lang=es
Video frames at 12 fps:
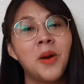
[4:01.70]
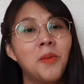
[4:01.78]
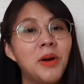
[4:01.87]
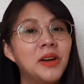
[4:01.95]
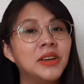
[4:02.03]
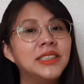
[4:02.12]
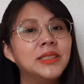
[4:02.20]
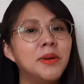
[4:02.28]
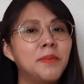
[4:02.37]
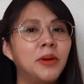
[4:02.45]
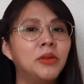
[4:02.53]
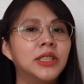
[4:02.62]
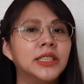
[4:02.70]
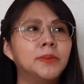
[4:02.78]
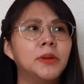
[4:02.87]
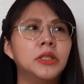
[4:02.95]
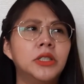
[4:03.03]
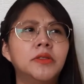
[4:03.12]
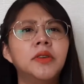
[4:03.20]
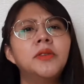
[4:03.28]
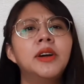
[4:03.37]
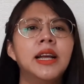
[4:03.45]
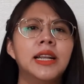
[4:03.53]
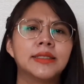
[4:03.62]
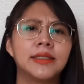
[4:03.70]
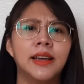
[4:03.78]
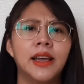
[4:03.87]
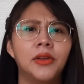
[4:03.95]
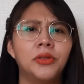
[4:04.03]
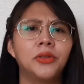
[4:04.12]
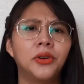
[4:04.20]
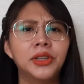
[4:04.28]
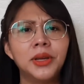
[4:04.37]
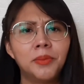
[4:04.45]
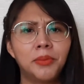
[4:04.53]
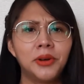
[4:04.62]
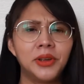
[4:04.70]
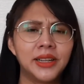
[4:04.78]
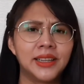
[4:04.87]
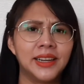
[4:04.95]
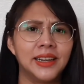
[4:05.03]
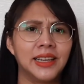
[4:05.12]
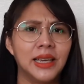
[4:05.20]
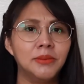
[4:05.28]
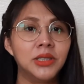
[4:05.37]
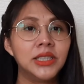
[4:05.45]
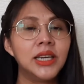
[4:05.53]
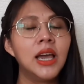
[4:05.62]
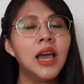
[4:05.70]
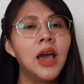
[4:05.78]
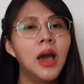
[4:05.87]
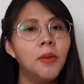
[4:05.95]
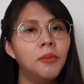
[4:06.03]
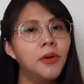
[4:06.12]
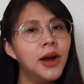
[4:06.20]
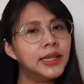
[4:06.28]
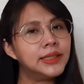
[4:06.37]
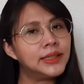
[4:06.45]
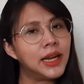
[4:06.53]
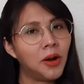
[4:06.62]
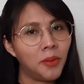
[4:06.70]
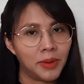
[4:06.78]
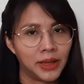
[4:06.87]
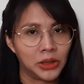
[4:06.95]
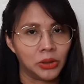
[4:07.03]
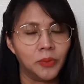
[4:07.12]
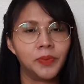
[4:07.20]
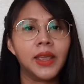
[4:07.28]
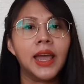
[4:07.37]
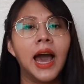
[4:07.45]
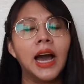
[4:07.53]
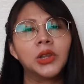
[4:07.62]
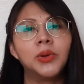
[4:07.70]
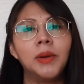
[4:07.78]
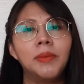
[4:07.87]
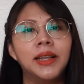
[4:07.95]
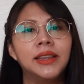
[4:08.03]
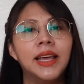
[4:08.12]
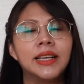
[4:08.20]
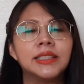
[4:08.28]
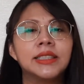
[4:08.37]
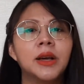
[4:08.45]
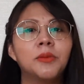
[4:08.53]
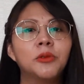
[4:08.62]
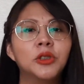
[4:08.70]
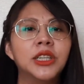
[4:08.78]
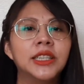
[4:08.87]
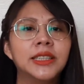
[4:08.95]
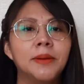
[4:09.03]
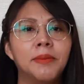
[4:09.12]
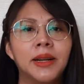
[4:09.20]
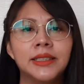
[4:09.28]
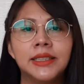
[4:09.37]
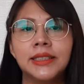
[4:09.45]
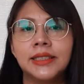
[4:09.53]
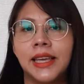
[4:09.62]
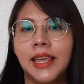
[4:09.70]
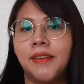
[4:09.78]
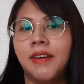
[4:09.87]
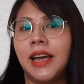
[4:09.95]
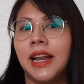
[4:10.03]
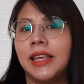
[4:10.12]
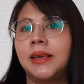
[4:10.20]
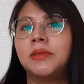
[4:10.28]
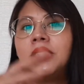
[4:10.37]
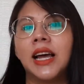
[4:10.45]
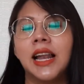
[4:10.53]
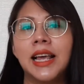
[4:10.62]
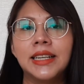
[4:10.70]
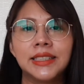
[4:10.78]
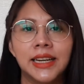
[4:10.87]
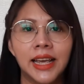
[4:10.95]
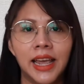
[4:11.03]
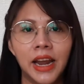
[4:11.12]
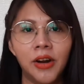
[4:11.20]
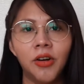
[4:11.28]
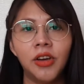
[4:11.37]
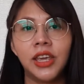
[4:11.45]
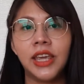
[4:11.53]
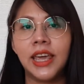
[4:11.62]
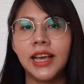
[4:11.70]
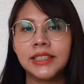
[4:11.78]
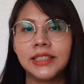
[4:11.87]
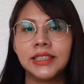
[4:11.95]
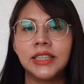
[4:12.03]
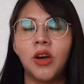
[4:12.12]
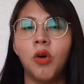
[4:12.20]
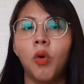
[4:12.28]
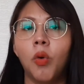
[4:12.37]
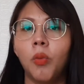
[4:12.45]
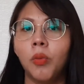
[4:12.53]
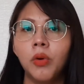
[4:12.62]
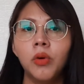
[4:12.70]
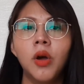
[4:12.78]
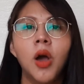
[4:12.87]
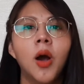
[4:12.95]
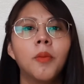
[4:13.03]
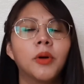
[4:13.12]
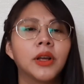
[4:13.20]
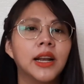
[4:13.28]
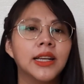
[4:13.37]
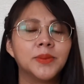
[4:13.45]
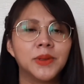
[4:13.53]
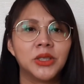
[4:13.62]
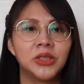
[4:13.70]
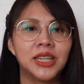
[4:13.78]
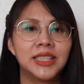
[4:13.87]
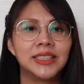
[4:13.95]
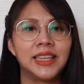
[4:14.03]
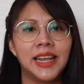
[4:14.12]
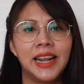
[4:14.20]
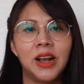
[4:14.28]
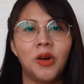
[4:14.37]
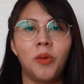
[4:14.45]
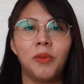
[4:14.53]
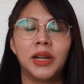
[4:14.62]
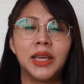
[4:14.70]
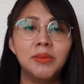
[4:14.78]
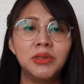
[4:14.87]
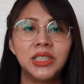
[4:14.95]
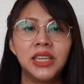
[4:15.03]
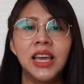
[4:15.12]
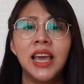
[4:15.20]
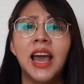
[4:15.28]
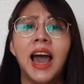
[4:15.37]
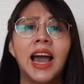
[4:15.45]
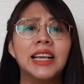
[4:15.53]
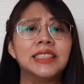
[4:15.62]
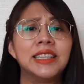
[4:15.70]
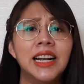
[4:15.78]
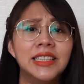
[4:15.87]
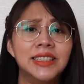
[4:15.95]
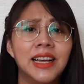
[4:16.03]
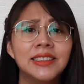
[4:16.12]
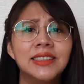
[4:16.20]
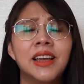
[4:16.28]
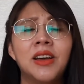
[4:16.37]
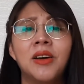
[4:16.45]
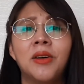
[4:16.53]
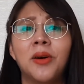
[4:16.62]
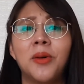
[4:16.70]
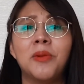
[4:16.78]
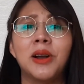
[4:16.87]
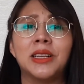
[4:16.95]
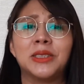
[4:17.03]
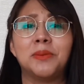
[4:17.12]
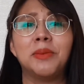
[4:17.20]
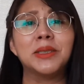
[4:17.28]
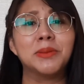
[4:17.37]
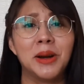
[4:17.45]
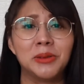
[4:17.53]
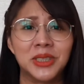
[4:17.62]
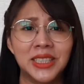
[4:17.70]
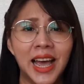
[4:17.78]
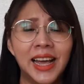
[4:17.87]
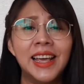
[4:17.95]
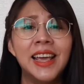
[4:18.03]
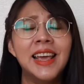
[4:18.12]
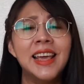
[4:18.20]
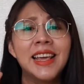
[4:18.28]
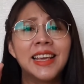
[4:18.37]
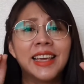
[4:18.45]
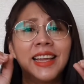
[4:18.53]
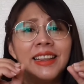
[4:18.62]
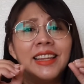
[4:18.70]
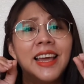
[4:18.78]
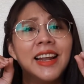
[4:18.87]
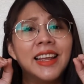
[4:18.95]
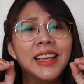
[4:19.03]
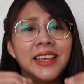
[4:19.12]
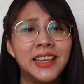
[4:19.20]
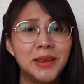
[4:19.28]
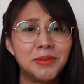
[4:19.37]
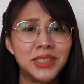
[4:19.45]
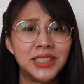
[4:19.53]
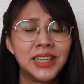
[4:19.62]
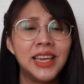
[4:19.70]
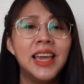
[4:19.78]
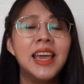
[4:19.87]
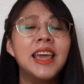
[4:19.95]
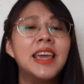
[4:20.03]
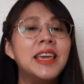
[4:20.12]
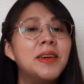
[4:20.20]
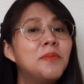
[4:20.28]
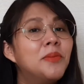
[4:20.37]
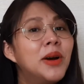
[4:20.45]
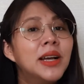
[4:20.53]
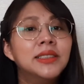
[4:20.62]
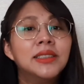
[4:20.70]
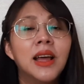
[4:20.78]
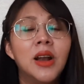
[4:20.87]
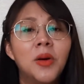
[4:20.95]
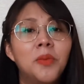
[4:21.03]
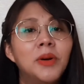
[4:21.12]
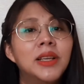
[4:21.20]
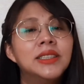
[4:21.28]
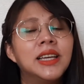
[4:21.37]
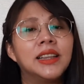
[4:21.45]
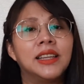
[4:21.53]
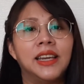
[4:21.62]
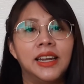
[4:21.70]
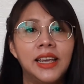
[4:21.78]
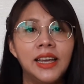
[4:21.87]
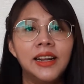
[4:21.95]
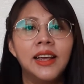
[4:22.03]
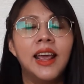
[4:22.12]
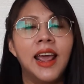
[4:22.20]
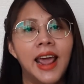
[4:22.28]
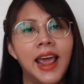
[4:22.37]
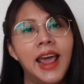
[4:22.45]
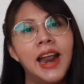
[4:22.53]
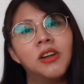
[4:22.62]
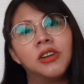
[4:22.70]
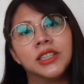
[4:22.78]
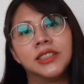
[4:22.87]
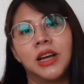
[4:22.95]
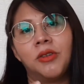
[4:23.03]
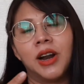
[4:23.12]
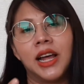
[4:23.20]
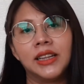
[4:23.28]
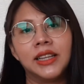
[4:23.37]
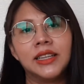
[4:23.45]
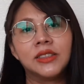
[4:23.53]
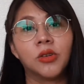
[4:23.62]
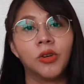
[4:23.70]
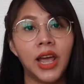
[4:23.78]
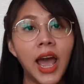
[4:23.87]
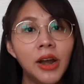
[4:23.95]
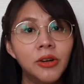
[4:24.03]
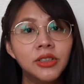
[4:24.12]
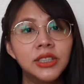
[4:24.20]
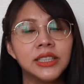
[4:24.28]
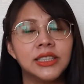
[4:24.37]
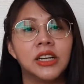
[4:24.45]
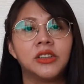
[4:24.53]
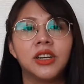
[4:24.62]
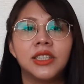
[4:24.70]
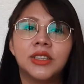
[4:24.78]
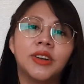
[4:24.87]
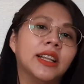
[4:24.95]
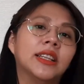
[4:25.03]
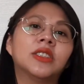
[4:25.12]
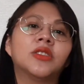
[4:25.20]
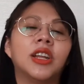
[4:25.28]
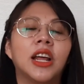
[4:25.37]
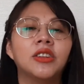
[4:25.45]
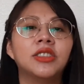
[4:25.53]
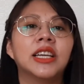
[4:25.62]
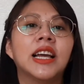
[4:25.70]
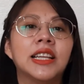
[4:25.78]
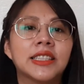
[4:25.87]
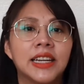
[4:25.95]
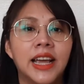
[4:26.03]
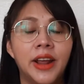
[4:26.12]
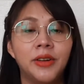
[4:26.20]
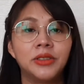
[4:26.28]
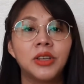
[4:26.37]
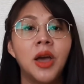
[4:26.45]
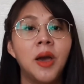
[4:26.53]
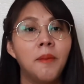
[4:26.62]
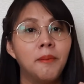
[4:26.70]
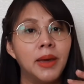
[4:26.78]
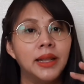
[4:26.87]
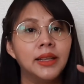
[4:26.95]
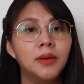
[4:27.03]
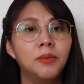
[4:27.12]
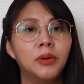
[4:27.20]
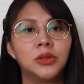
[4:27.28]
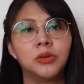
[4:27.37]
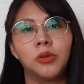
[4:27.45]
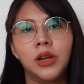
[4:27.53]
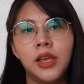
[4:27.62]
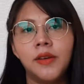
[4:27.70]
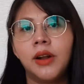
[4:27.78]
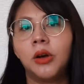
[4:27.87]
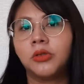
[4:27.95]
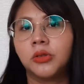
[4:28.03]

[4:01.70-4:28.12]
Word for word: Bueno, y si me preguntas, pero si vivo en el extranjero, ¿dónde puedo adquirir kimchi? Pues te comento. Actualmente existen muchas empresas que llevan el kimchi al extranjero y existe un boom porque las personas quieren comer kimchi. Hay salsas, como las sopas maruchan que tienen kimchi y pues lo puedes adquirir en los restaurantes coreanos, ciertos restaurantes coreanos en el extranjero venden pues su libra o